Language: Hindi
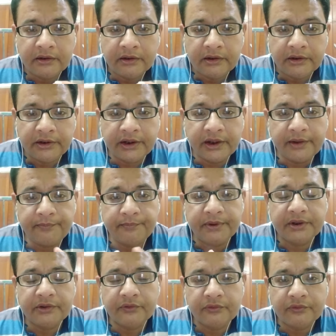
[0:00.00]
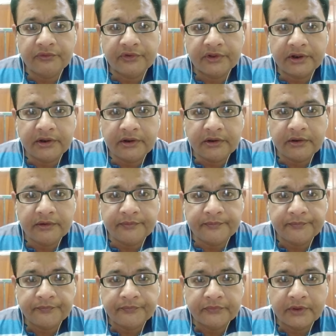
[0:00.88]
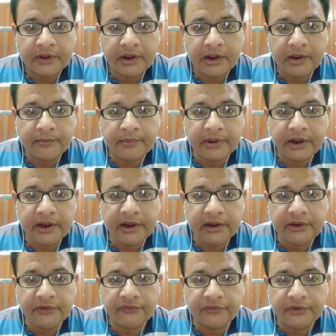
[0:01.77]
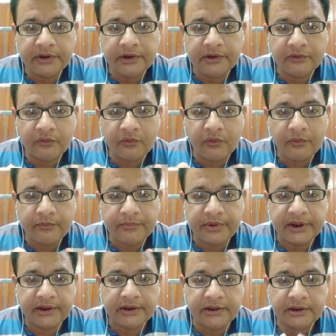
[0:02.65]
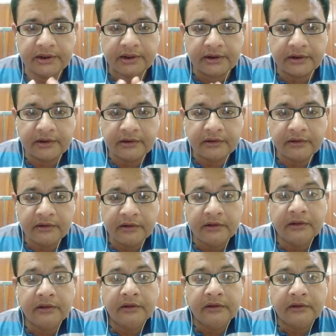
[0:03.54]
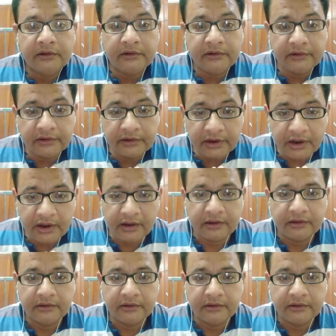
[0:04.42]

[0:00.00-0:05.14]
ये पैथोजन हमारी स्किन को भेद कर या